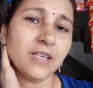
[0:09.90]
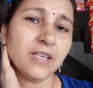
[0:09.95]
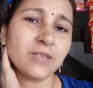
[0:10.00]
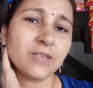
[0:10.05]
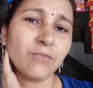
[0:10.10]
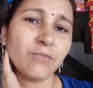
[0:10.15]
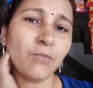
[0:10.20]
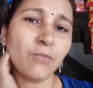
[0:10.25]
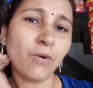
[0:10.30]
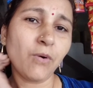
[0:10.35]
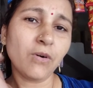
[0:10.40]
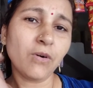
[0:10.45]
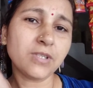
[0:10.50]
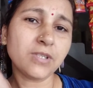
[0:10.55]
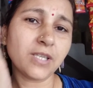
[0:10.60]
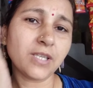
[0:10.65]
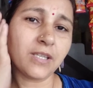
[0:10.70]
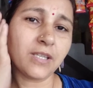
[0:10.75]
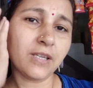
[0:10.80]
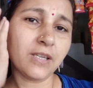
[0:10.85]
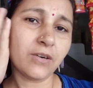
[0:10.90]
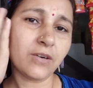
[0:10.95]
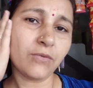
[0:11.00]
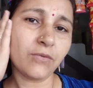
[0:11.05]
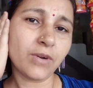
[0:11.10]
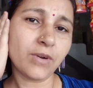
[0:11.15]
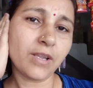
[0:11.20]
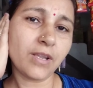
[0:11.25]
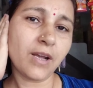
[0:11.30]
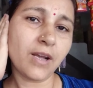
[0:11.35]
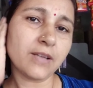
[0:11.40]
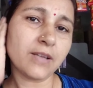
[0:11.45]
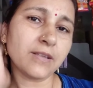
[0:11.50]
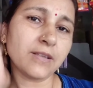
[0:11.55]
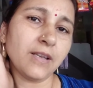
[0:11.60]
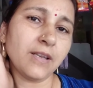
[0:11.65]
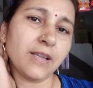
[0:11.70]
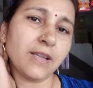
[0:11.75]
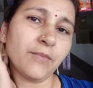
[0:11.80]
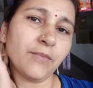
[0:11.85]
इसमें बहुत ज़्यादा दर्द हो रहा है यहाँ
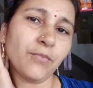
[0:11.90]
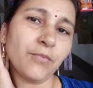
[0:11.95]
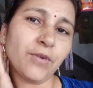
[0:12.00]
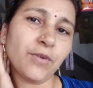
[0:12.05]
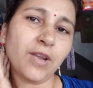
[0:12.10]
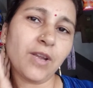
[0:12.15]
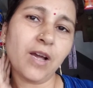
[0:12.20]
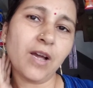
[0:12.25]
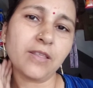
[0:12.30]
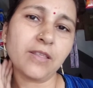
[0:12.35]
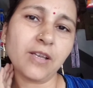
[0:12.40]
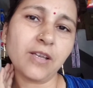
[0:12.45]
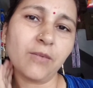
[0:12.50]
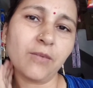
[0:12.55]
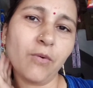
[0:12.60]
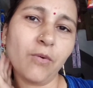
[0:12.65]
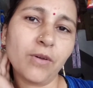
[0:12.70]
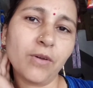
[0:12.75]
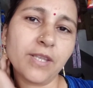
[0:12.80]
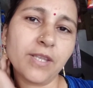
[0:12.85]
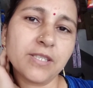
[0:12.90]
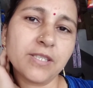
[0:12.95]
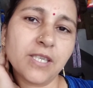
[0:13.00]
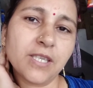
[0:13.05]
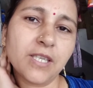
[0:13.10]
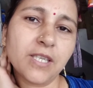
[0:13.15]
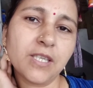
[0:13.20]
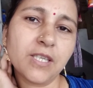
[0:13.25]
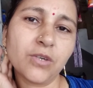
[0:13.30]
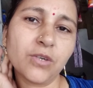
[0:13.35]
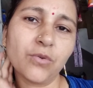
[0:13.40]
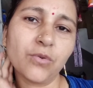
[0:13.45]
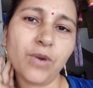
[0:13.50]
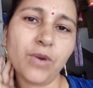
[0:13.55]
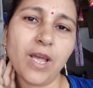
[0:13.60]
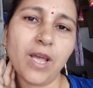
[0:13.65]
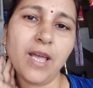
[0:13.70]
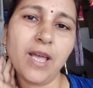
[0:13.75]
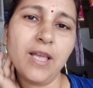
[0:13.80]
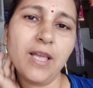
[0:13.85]
से लेके पूरे यहाँ तक बहुत ही ज़्यादा दर्द हो
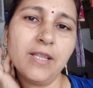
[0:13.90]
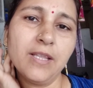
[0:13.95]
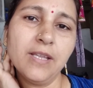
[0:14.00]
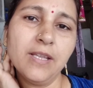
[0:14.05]
रहा है